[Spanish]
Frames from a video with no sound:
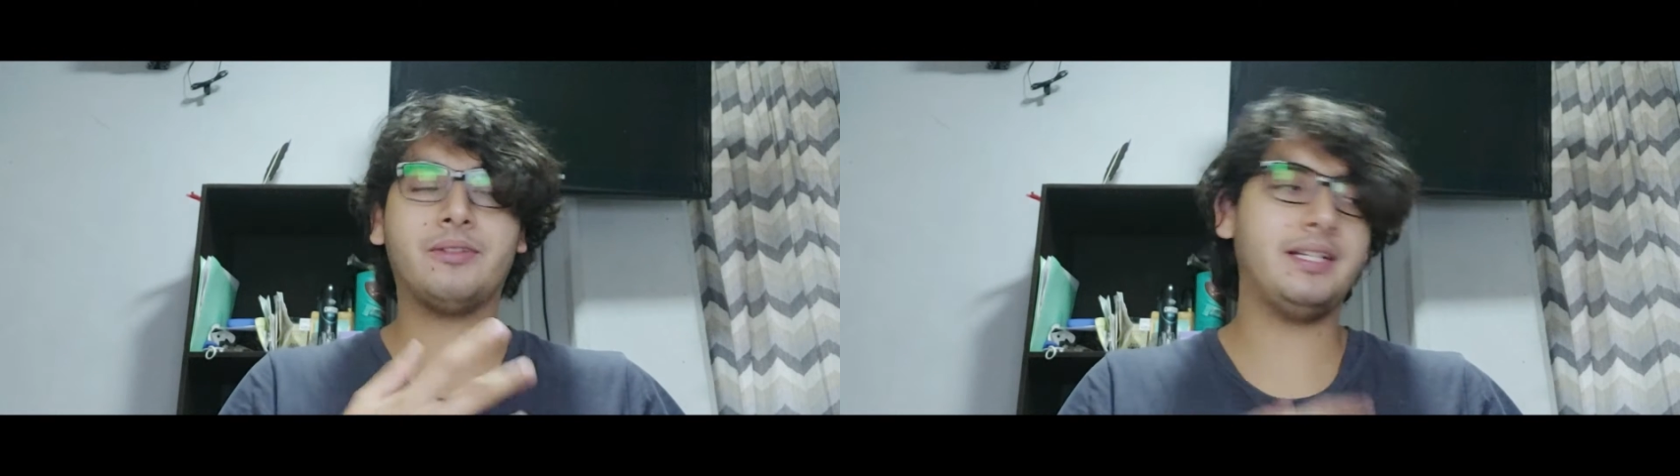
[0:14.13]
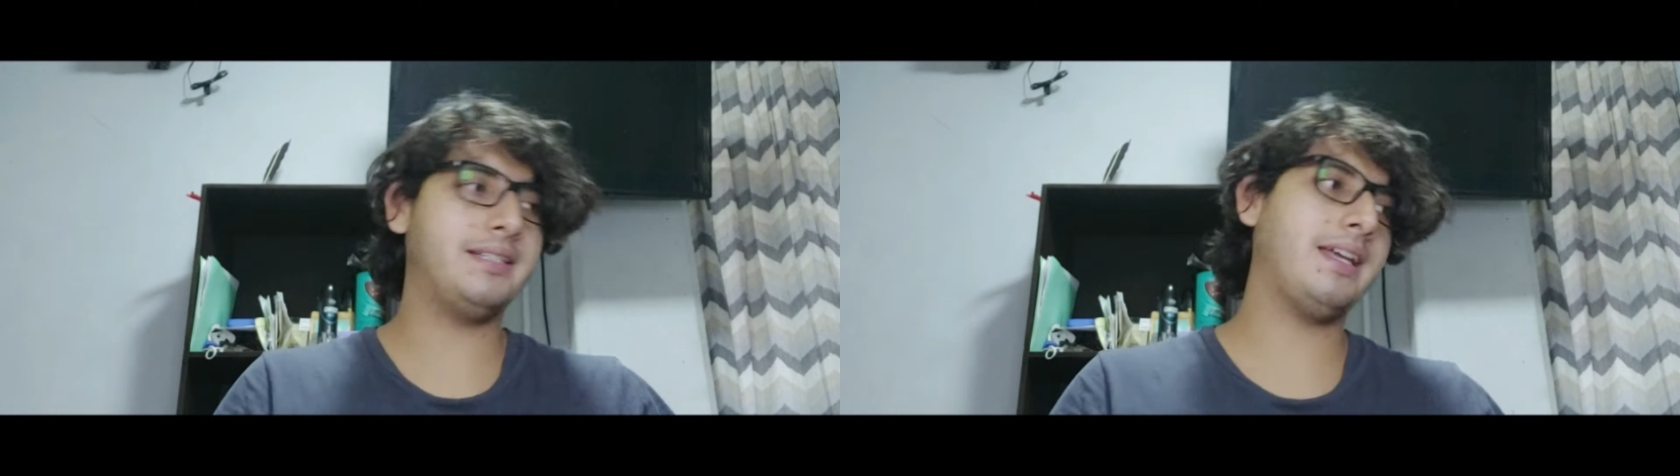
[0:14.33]

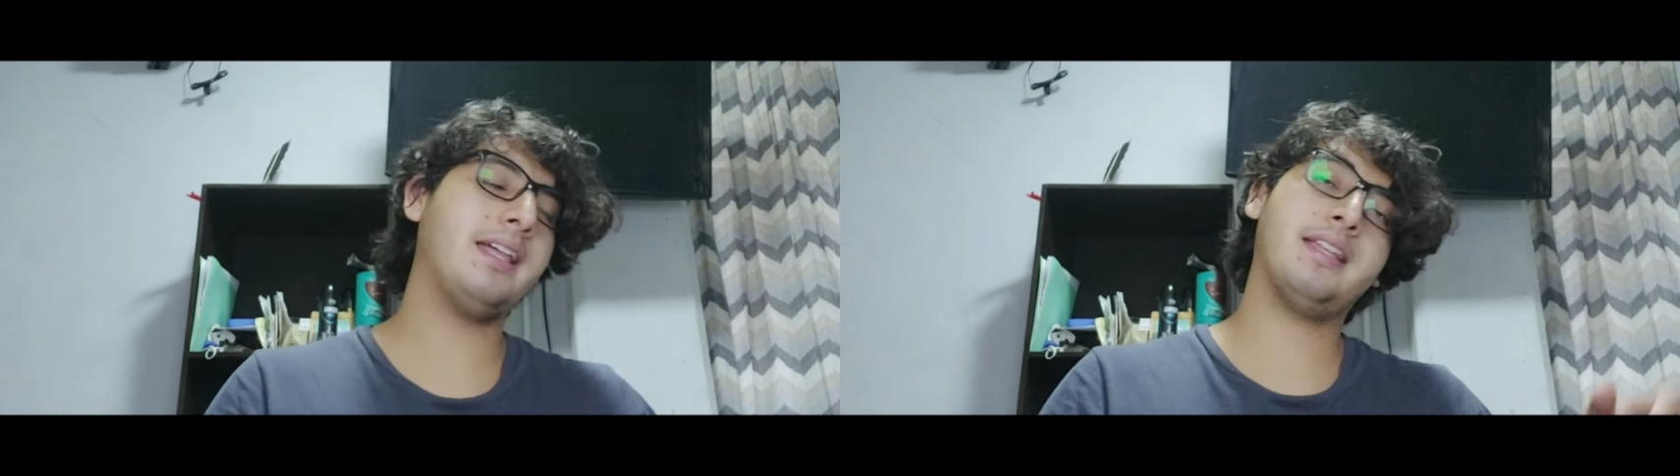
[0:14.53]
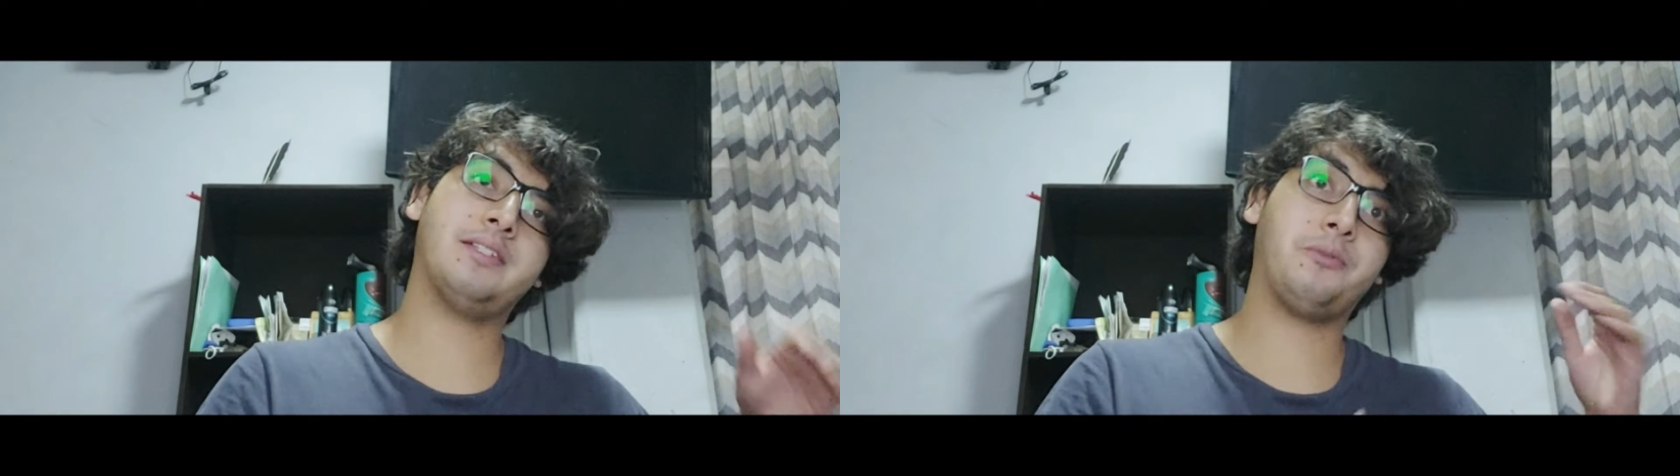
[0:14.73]

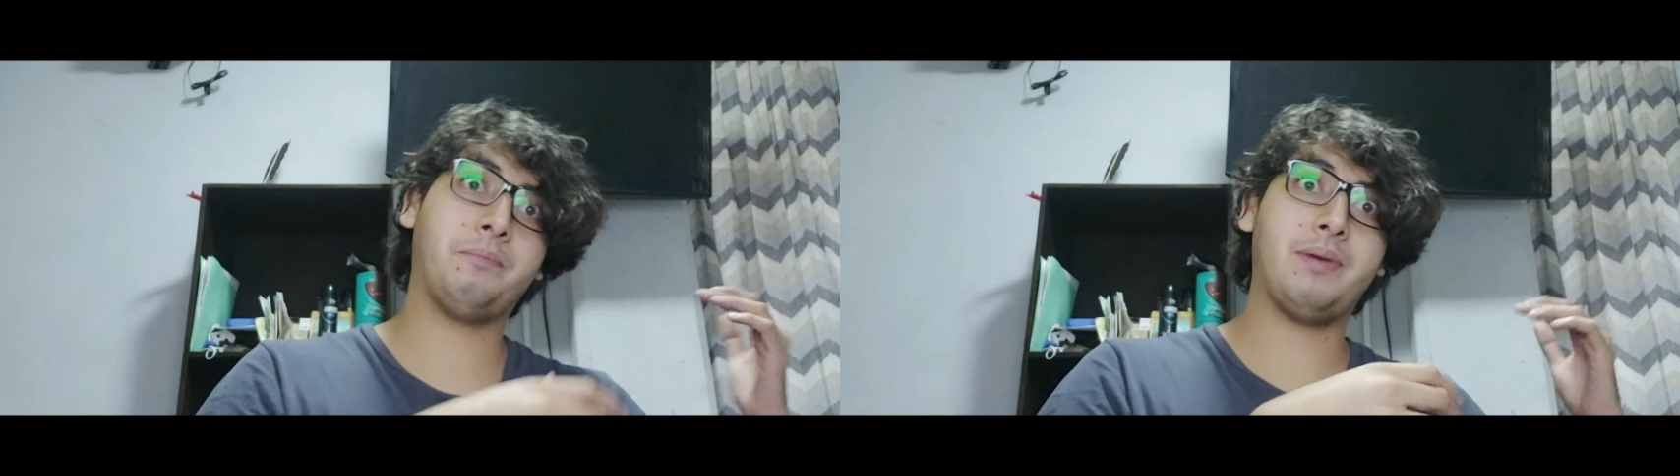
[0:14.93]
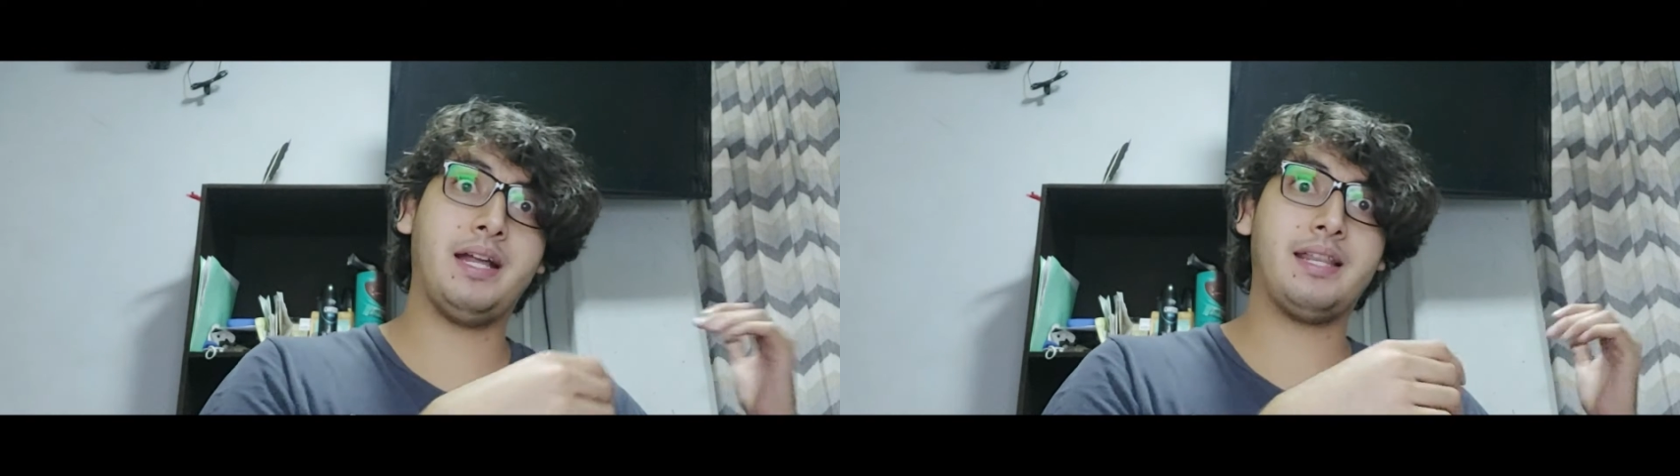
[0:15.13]
noticia de
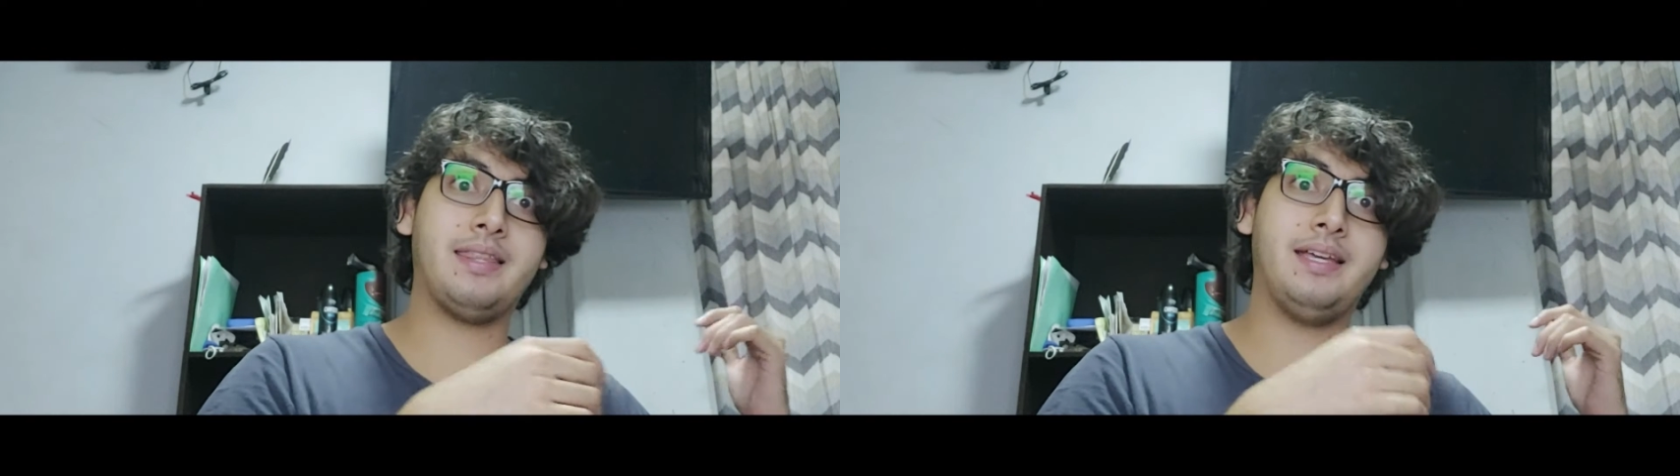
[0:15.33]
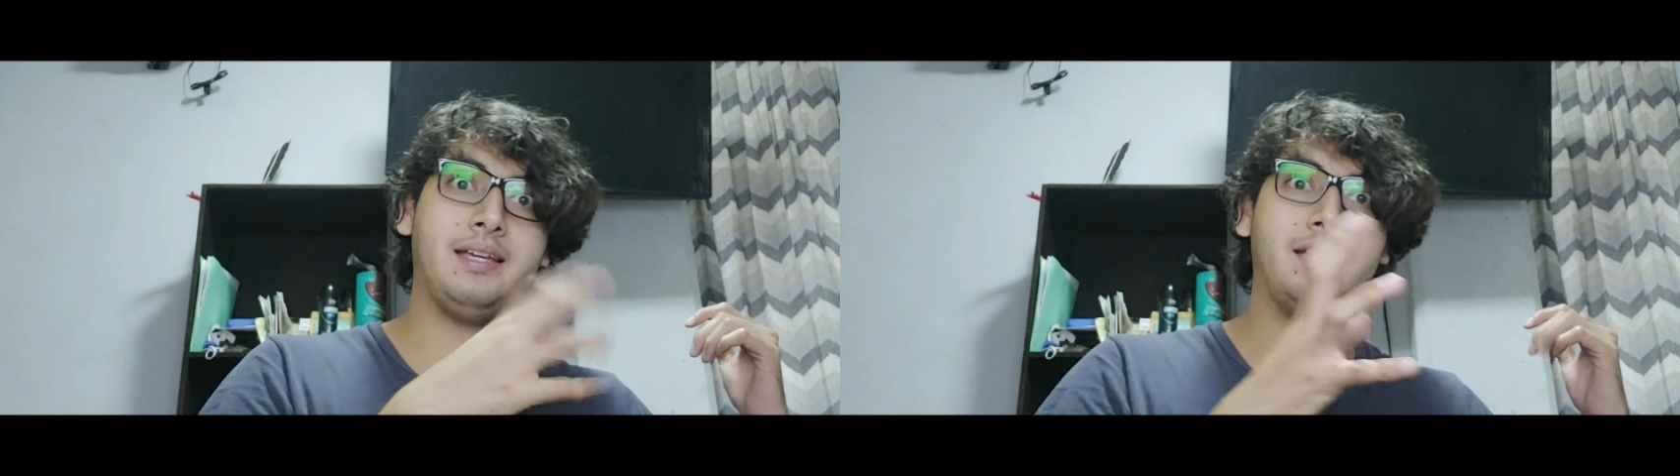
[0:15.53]
hace un
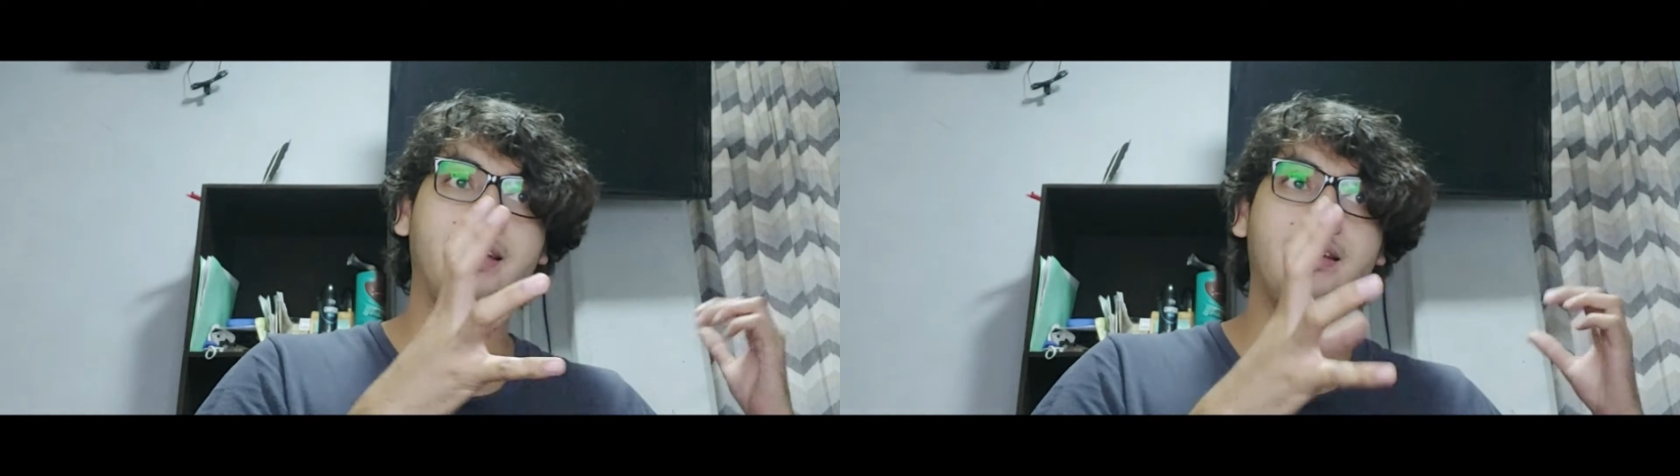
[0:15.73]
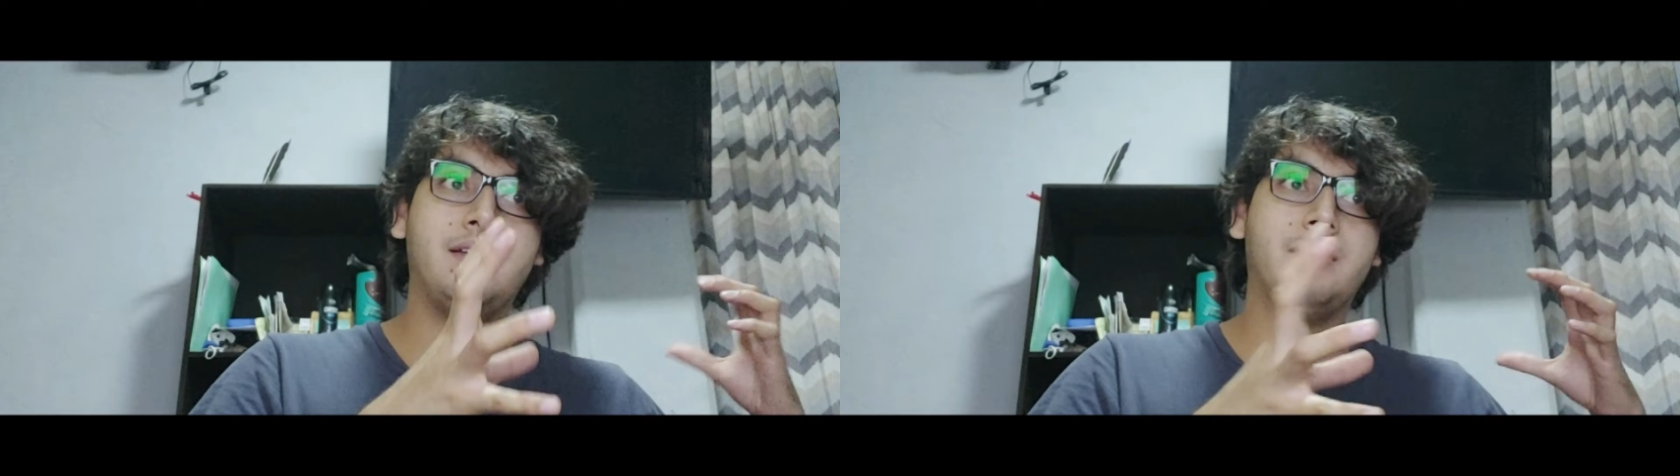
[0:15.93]
par de,